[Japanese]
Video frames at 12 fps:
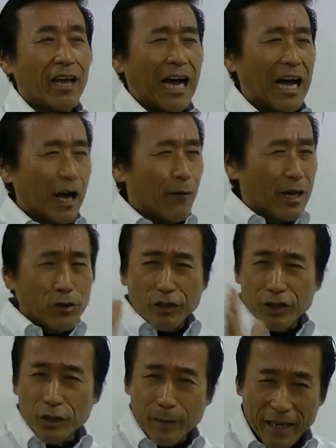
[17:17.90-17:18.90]
ああ悪
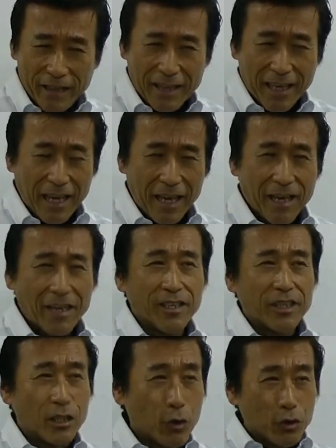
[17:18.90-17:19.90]
口言われた
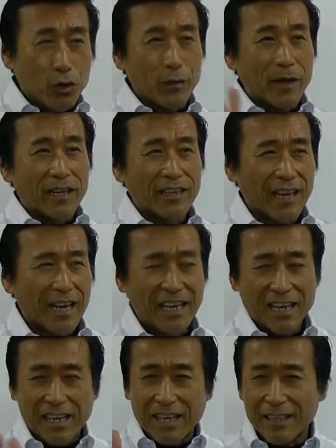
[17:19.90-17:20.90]
ひどいこと言われた
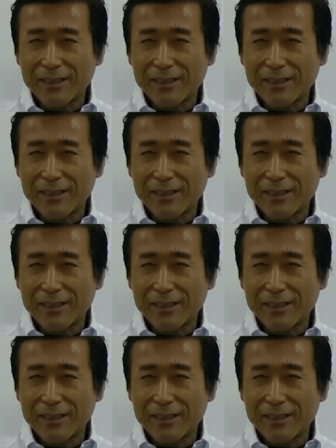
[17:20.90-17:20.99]
腹が